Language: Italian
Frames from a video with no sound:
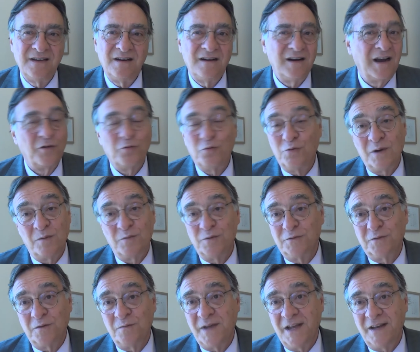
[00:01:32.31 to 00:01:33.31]
la cura
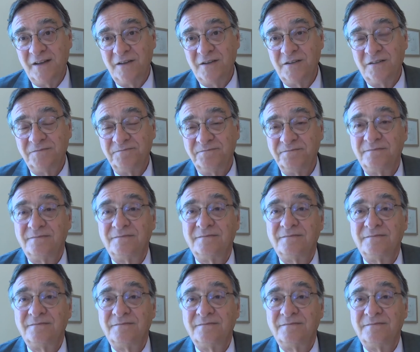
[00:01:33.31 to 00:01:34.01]
molto meglio.